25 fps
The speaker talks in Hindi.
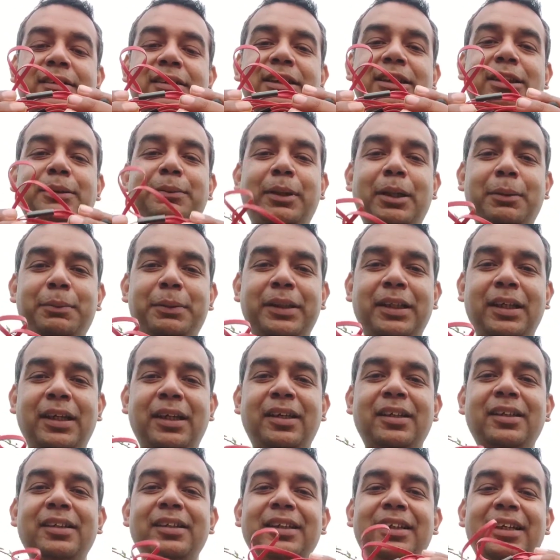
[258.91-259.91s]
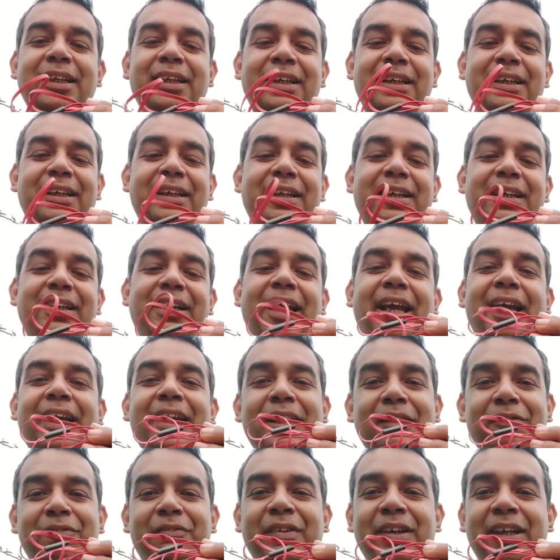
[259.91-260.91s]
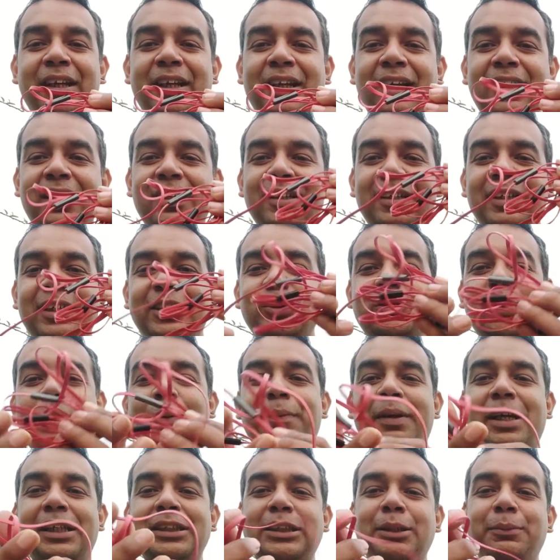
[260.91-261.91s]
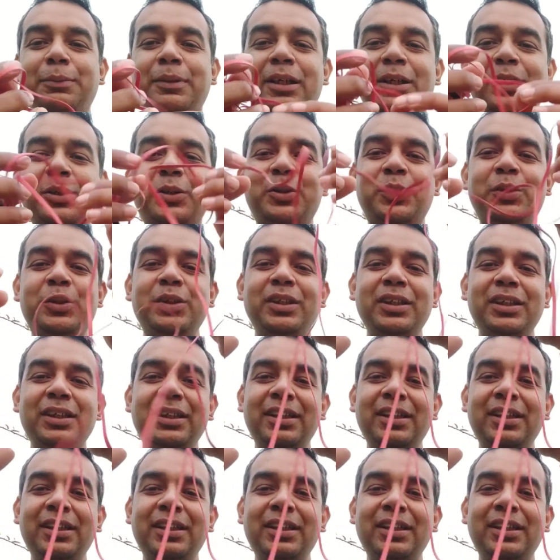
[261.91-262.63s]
जैसे मैंने बताया ये टेंगल फ्री है इसको आप कैसे भी रखो